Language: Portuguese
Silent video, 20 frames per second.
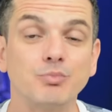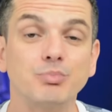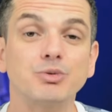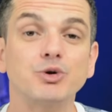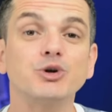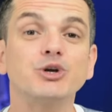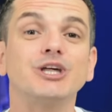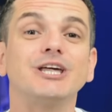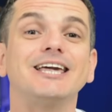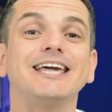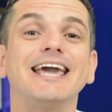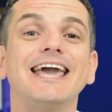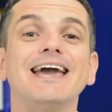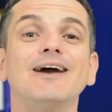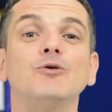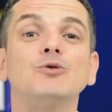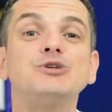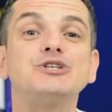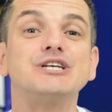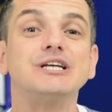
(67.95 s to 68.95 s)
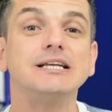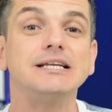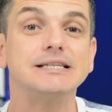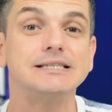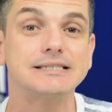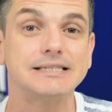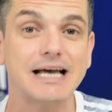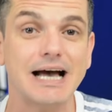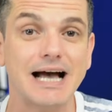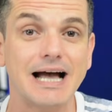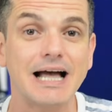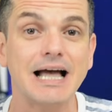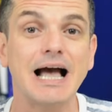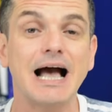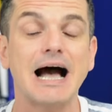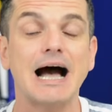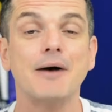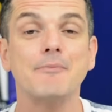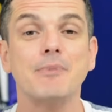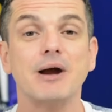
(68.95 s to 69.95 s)
por que
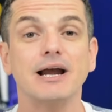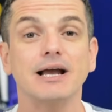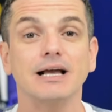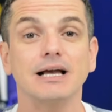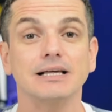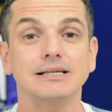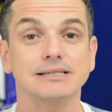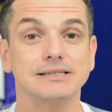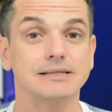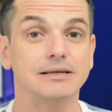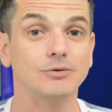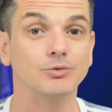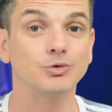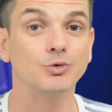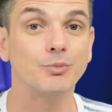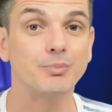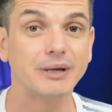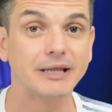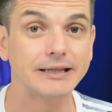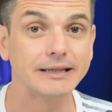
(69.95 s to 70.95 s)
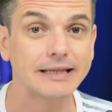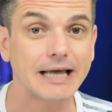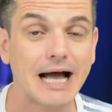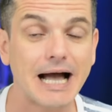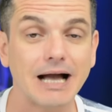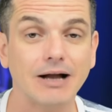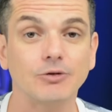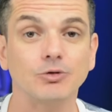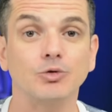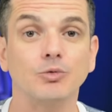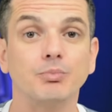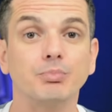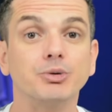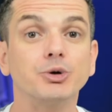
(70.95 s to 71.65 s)
utilizar a marcação no Pentágono,